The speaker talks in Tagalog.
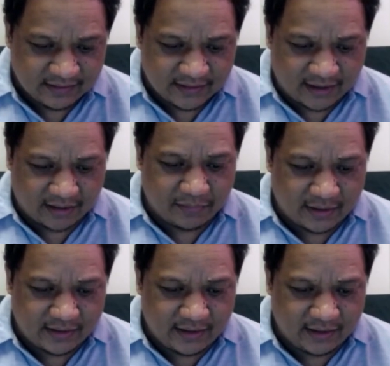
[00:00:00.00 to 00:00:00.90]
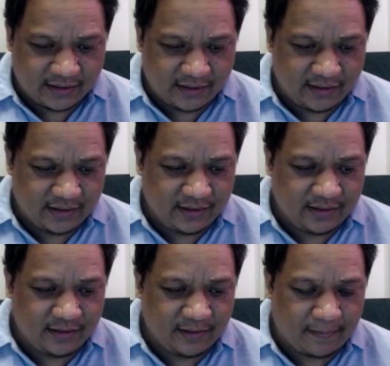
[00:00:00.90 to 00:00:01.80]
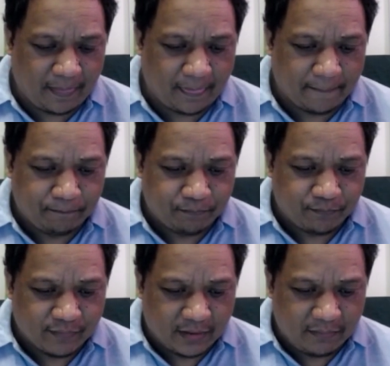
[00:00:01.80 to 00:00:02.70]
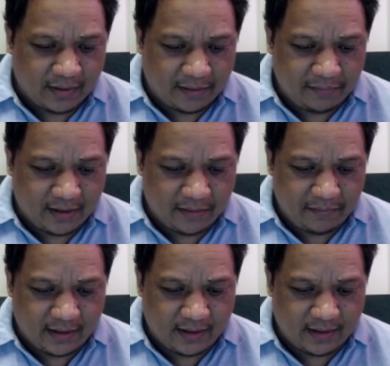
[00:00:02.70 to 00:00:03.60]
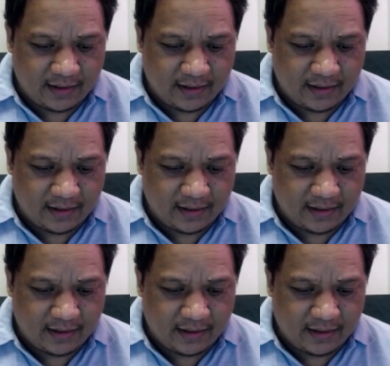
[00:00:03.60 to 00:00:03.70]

Tapos bar setting, bla bla bla.